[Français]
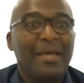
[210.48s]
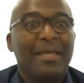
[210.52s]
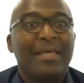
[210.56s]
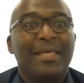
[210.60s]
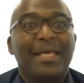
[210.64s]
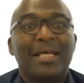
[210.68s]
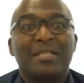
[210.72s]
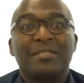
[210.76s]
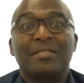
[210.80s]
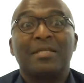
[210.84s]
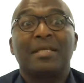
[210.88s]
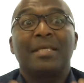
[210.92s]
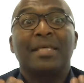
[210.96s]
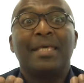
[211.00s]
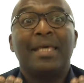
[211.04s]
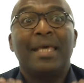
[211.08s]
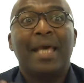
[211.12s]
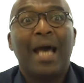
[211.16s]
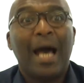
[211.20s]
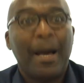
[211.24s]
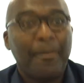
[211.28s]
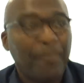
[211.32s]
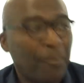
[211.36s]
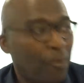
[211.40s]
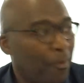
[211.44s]
Il y a ce qui
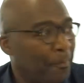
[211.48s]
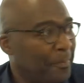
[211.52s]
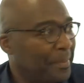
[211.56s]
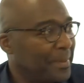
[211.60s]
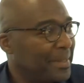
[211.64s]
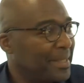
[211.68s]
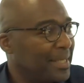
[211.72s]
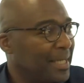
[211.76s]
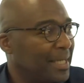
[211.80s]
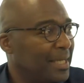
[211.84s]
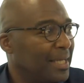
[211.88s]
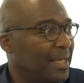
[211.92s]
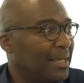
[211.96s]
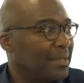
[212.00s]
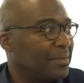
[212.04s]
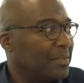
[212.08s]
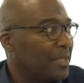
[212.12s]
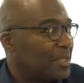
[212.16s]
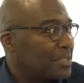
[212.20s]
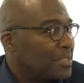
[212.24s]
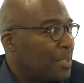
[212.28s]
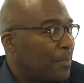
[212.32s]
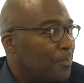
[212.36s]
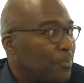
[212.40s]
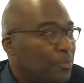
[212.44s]
est approprié
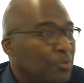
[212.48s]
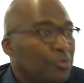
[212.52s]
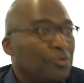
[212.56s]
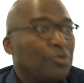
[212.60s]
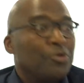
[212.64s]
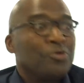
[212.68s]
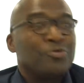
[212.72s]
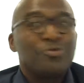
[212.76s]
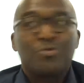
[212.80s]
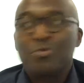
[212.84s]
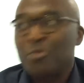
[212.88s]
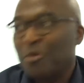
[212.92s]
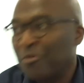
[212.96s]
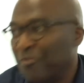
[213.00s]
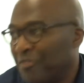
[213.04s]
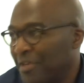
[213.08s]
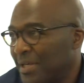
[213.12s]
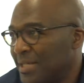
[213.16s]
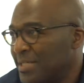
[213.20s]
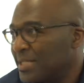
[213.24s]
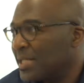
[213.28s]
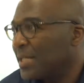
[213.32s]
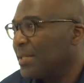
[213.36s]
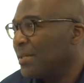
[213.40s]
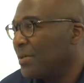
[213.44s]
dans un but de survie,
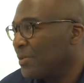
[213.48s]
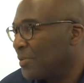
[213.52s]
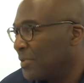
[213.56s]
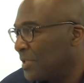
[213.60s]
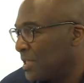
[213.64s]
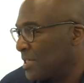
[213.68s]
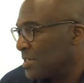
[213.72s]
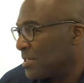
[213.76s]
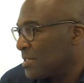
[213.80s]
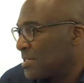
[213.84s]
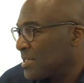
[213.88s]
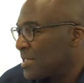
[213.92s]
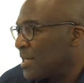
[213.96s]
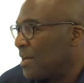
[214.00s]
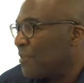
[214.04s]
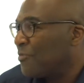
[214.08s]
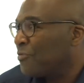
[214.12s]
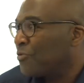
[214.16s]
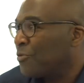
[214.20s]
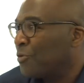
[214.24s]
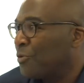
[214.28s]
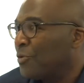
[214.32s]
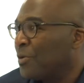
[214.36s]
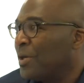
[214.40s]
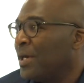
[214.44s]
c'est-à-dire que les gens
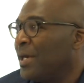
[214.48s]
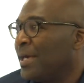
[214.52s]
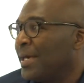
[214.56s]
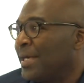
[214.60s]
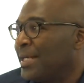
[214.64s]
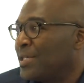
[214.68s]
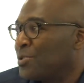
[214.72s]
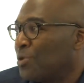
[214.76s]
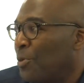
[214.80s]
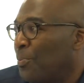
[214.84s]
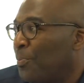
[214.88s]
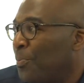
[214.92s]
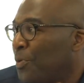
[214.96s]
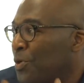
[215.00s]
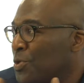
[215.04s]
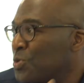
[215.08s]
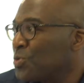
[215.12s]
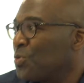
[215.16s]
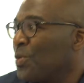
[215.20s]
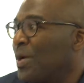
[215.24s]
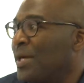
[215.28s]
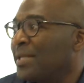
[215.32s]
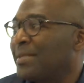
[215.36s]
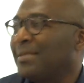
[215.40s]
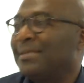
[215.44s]
savent qu'ils ont
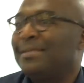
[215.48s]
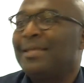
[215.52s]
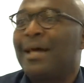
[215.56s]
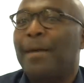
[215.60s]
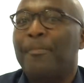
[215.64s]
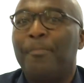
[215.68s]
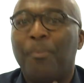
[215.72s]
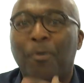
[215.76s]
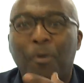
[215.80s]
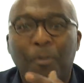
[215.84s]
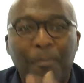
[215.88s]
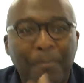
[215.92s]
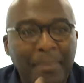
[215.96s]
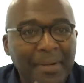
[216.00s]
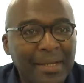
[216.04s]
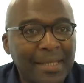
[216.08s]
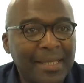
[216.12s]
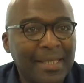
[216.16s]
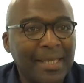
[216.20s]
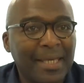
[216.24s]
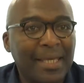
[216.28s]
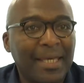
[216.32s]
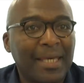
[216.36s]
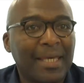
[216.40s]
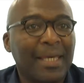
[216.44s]
besoin
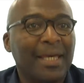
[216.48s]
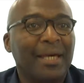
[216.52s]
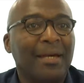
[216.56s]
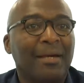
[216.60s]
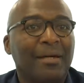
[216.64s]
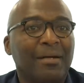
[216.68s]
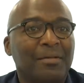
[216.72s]
d'approprier,